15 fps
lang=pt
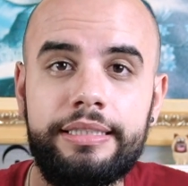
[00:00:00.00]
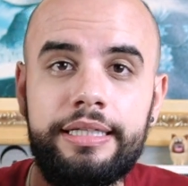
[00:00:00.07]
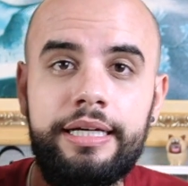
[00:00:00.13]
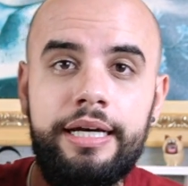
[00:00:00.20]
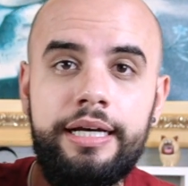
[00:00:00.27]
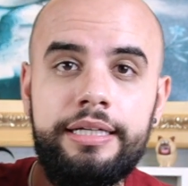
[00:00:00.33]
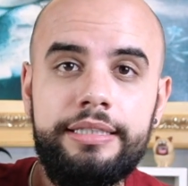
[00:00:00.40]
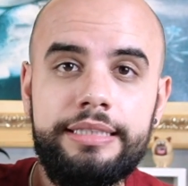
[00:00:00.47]
né?
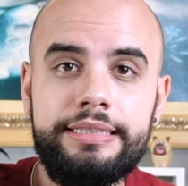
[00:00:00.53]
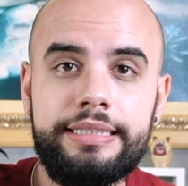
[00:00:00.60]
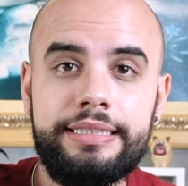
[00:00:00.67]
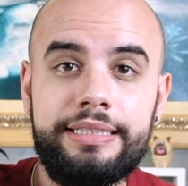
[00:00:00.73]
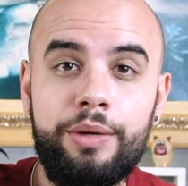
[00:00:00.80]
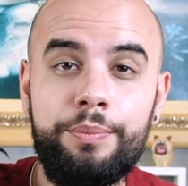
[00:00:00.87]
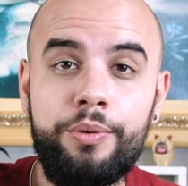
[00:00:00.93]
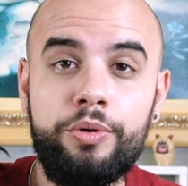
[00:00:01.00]
E esse aqui
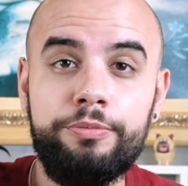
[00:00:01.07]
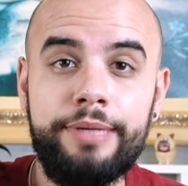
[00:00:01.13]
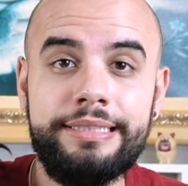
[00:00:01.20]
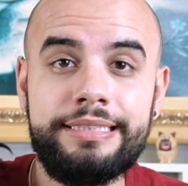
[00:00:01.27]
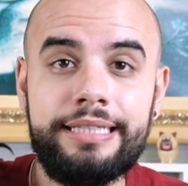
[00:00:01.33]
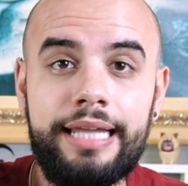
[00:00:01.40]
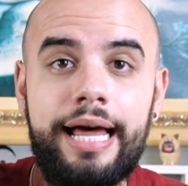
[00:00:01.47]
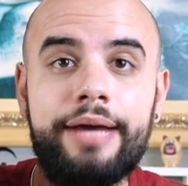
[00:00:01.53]
está um pouco
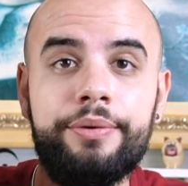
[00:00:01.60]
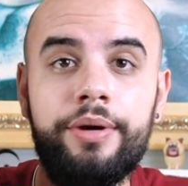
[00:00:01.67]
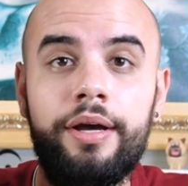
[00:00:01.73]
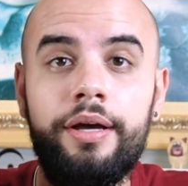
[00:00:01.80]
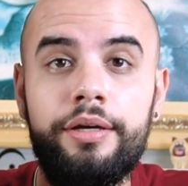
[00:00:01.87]
mais claro.